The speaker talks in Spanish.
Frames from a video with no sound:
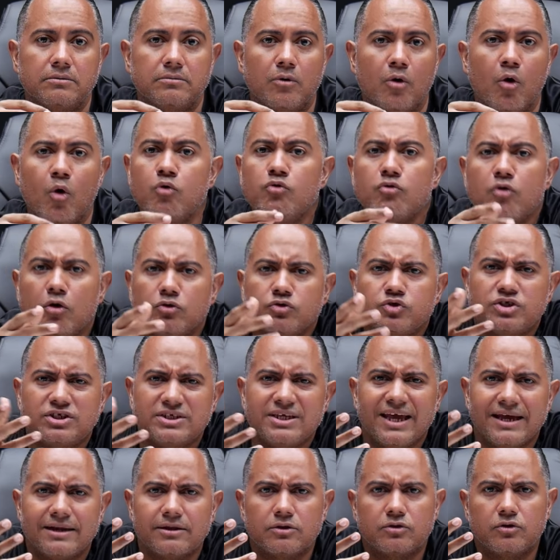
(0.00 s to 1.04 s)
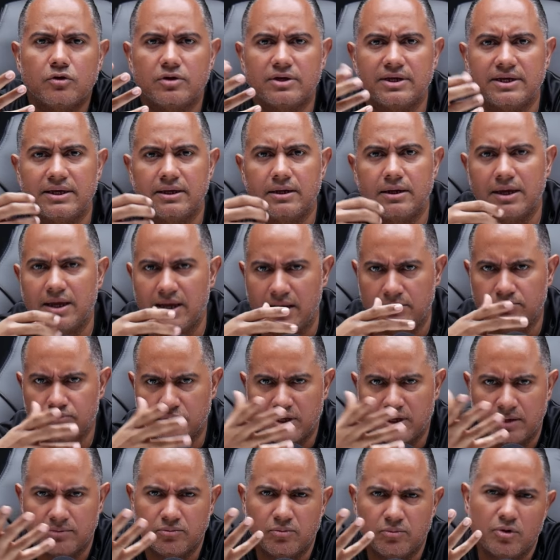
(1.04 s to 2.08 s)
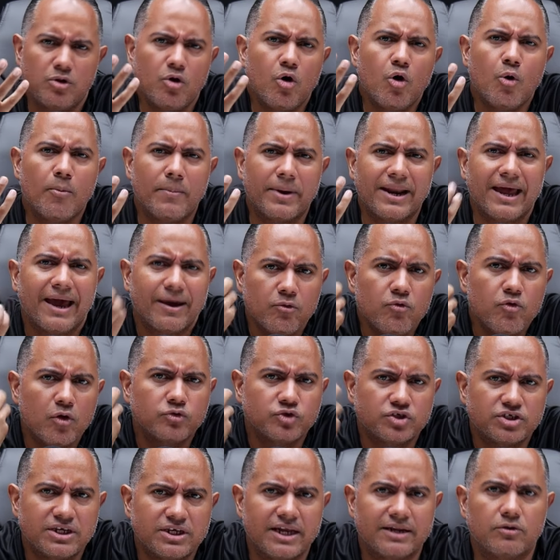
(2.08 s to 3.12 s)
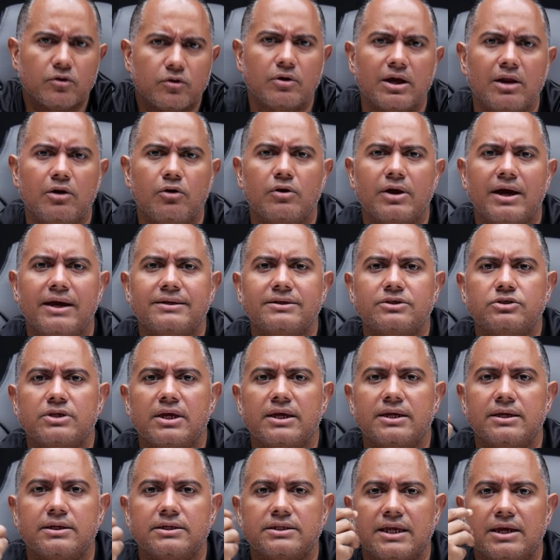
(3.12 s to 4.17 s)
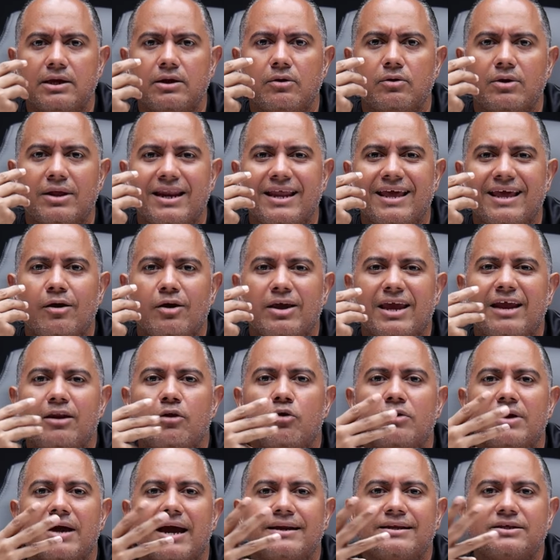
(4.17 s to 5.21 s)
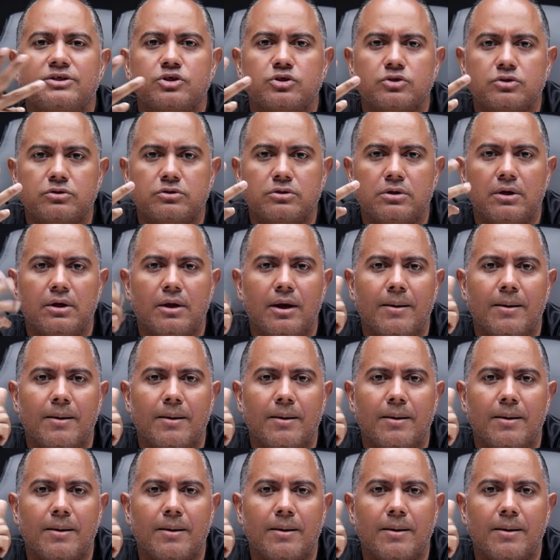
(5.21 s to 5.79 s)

o un concierto que, un homenaje, un concierto que le, organizó, que, que organizó